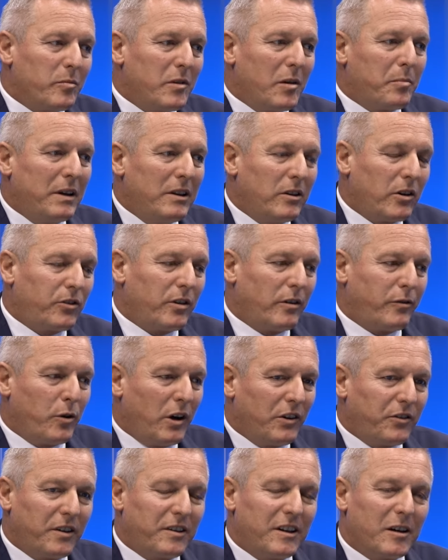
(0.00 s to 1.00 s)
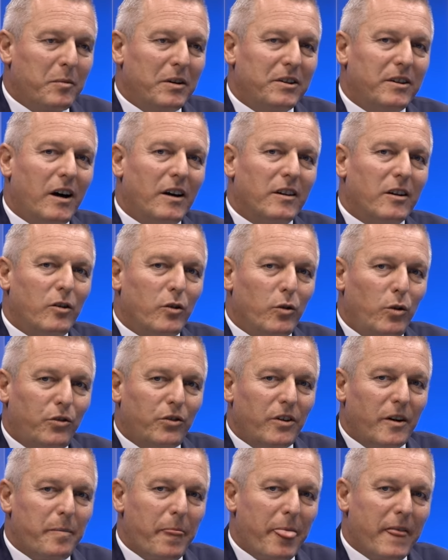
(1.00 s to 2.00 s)
einmal bin ich da sehr vorsichtig mit der
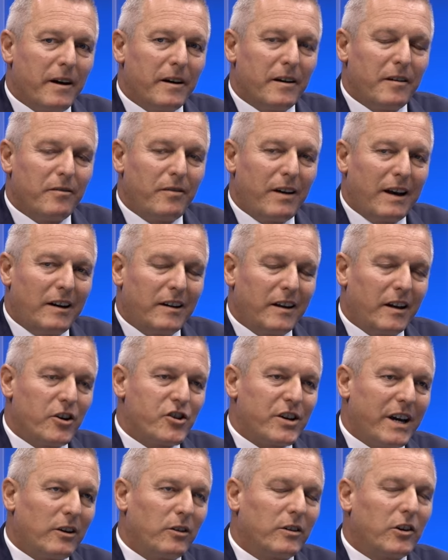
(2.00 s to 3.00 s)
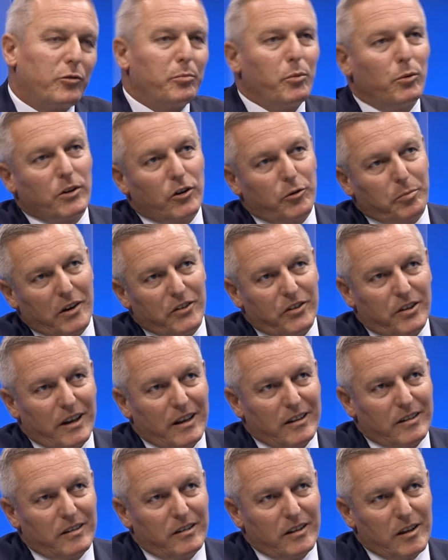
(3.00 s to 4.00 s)
Analyse werden, äh, weil die Entscheidung des
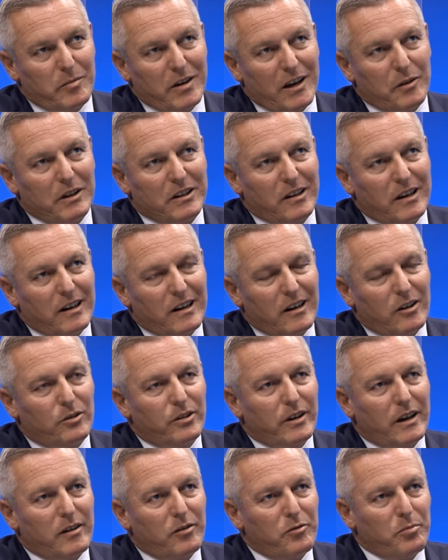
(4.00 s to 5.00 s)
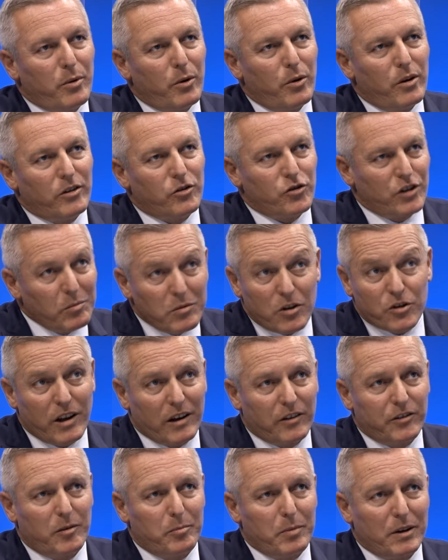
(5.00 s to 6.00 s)
Bundespräsidenten, dem Herbert Kickl und der FPÖ als
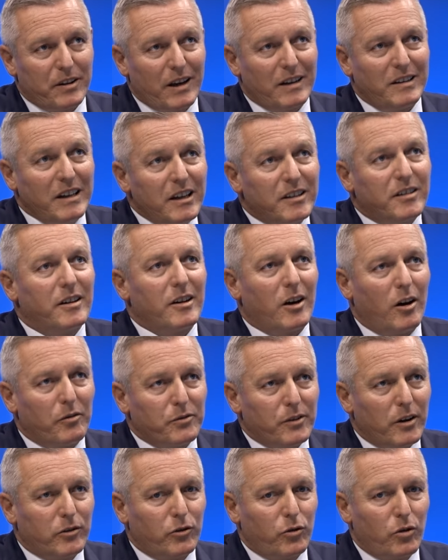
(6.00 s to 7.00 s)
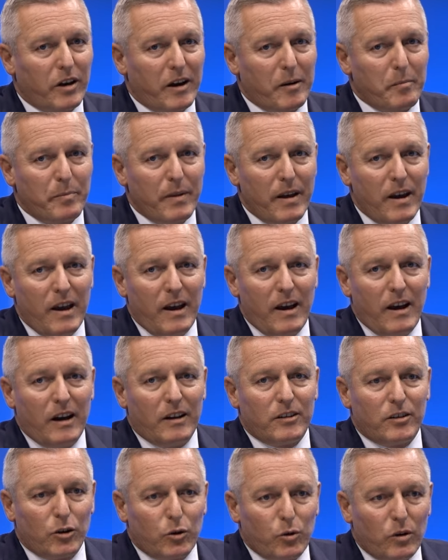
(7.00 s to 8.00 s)
stimmenstärkste Partei, nicht den Auftrag zu geben,
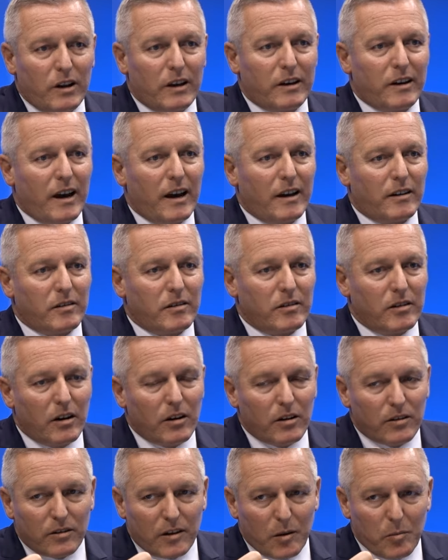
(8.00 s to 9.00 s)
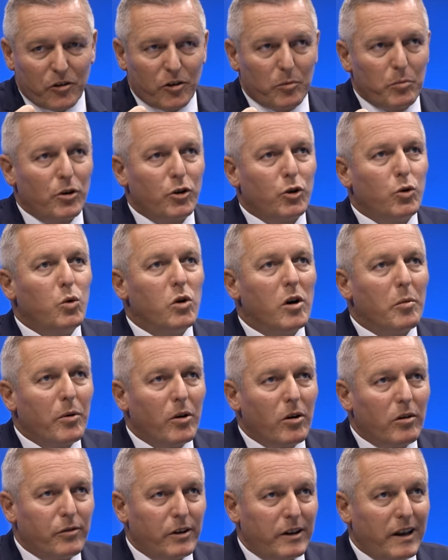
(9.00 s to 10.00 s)
natürlich ein, ja, nehmen wir es einmal,
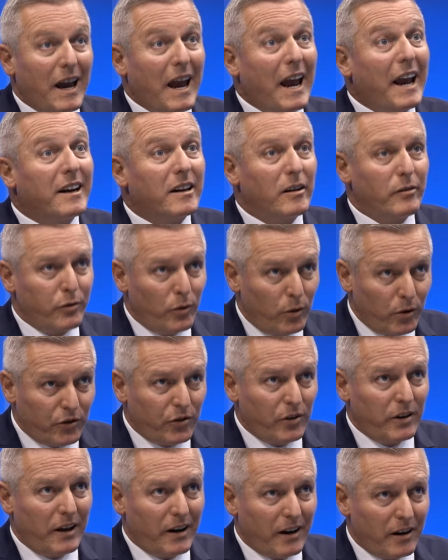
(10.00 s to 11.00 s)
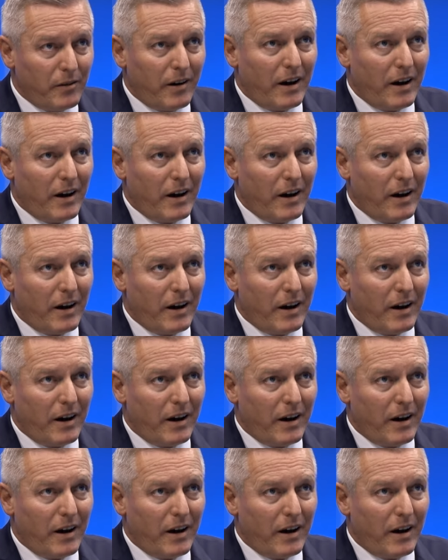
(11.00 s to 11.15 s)
Turbo für die eigenen Funktionäre